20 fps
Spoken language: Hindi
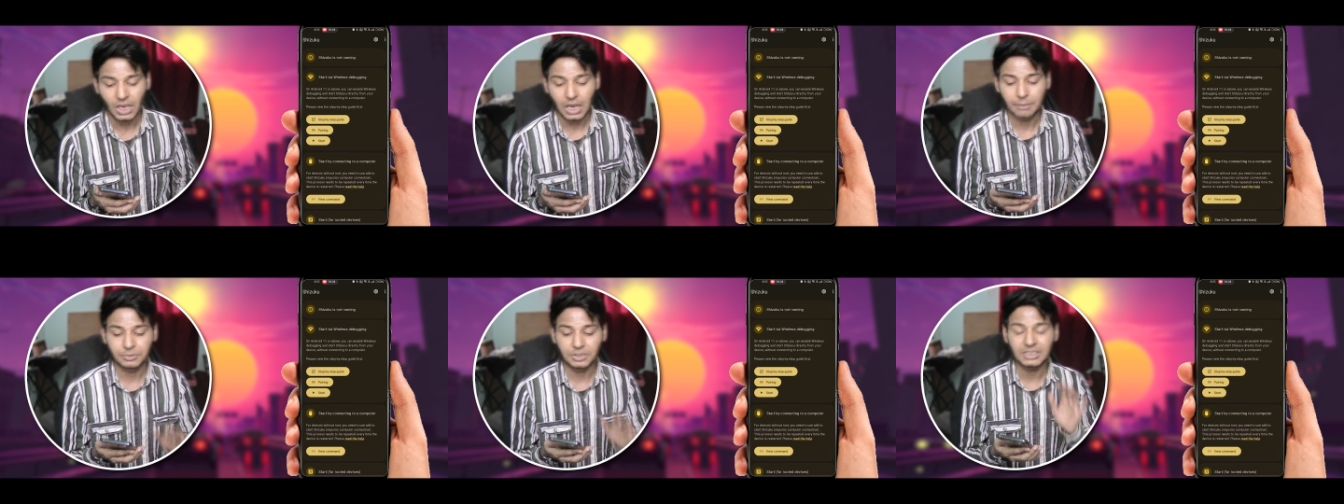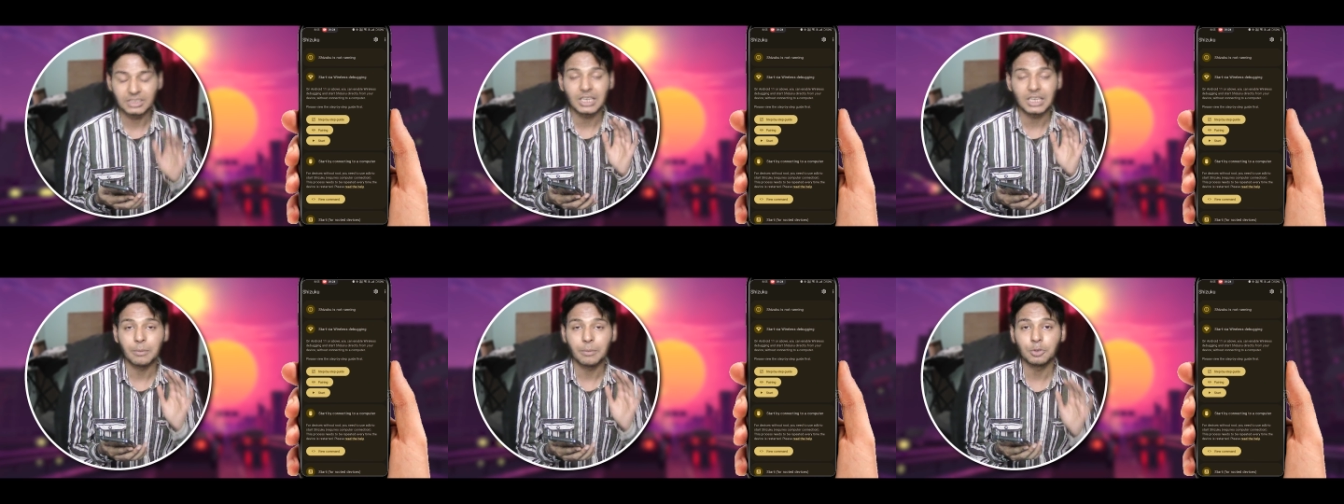अब
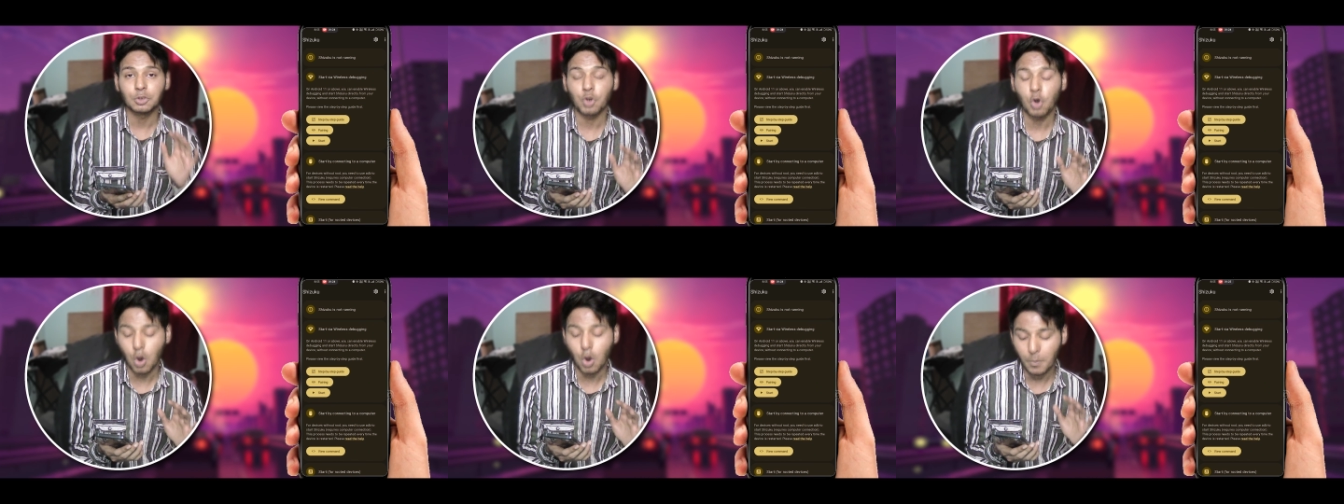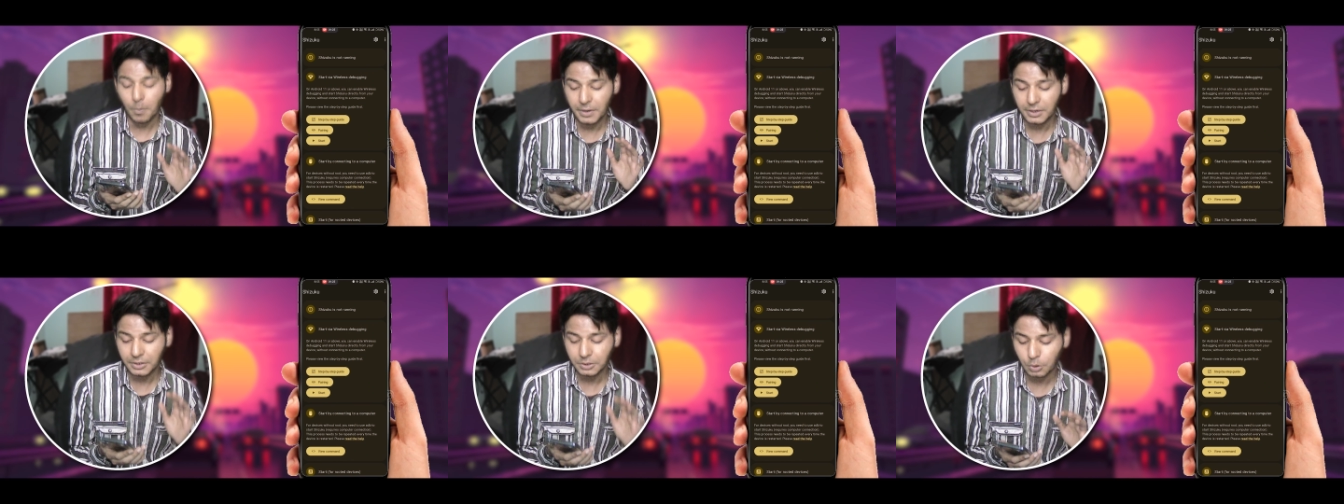जैसे आप इसको
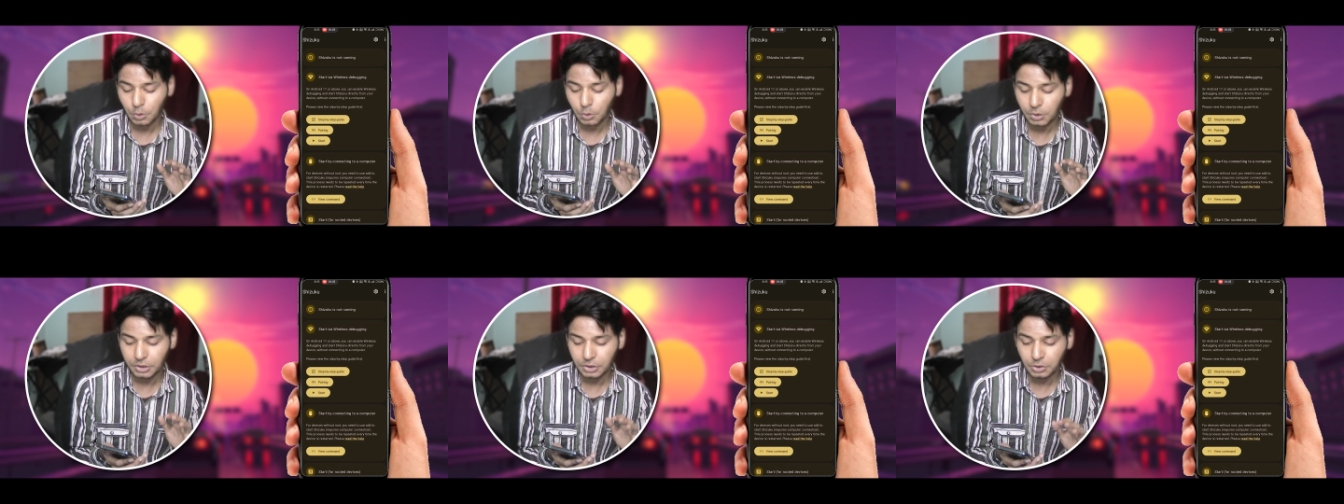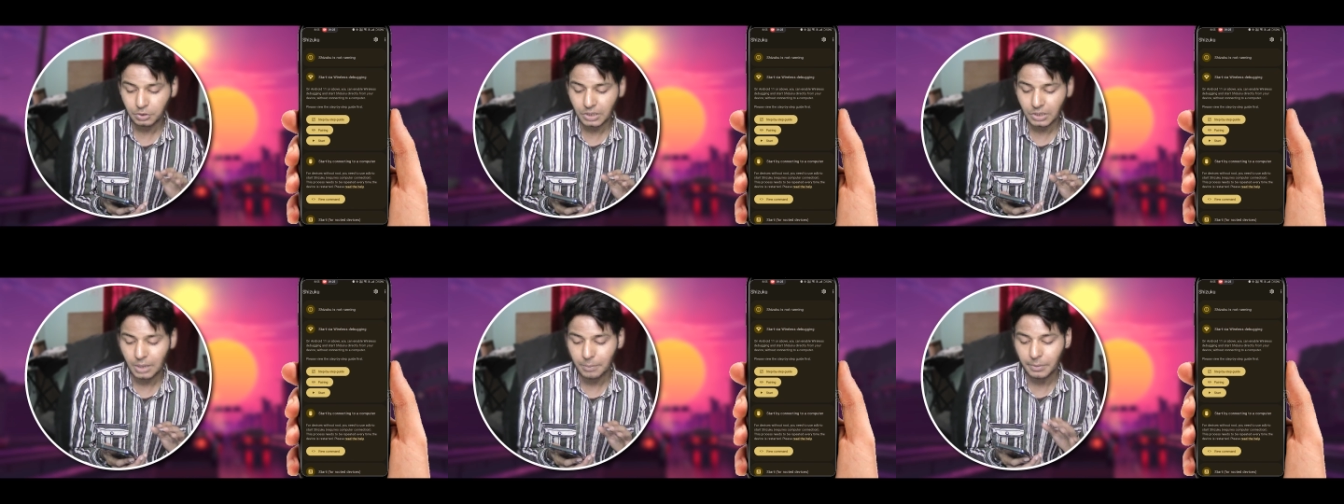ओपन करोगे
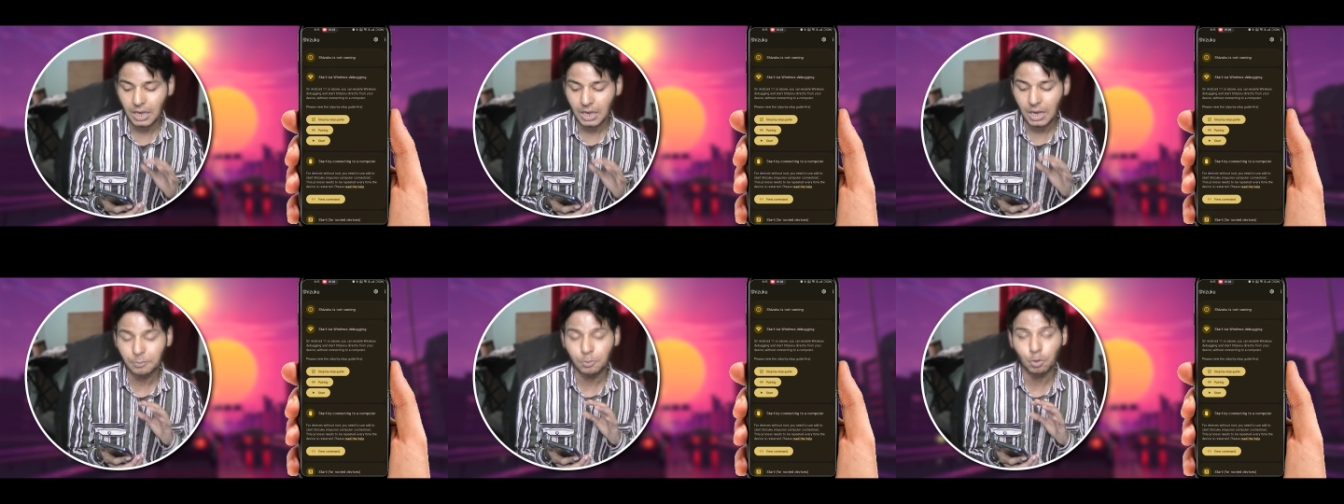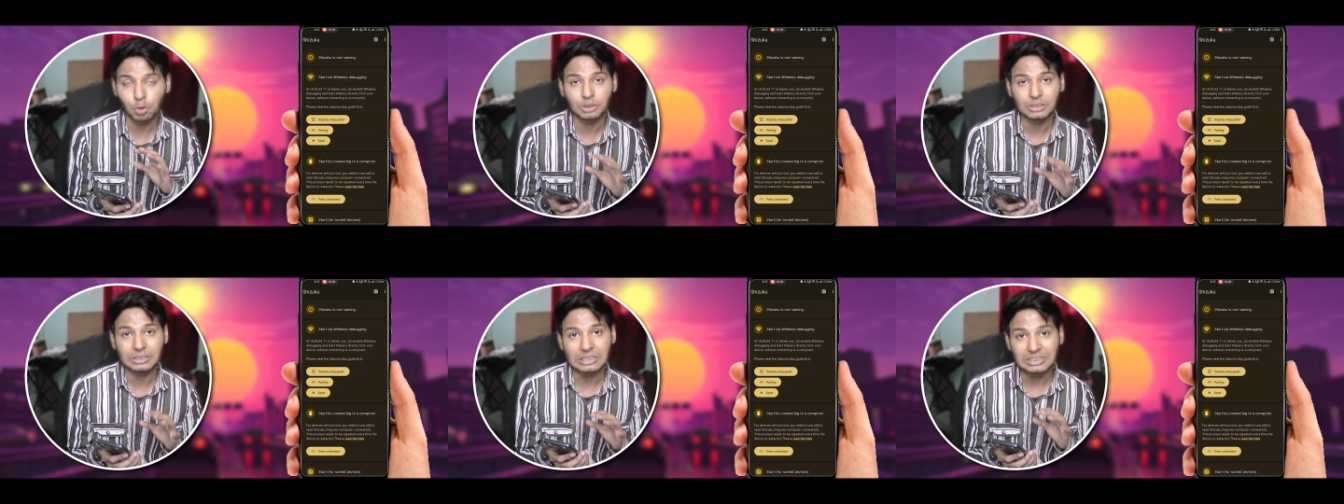तो यहाँ पे
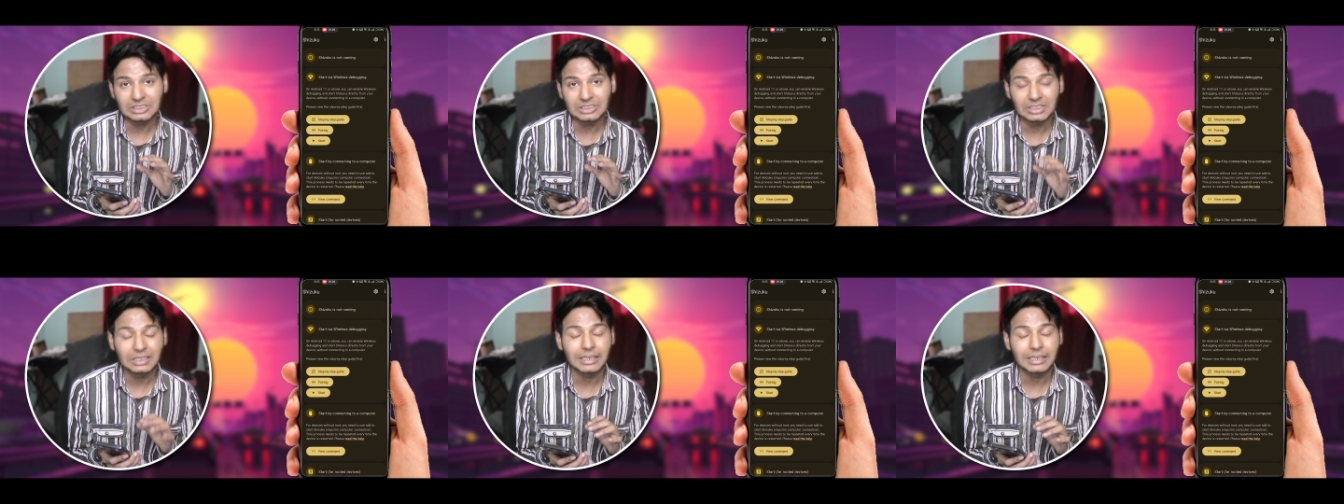आपको कुछ इस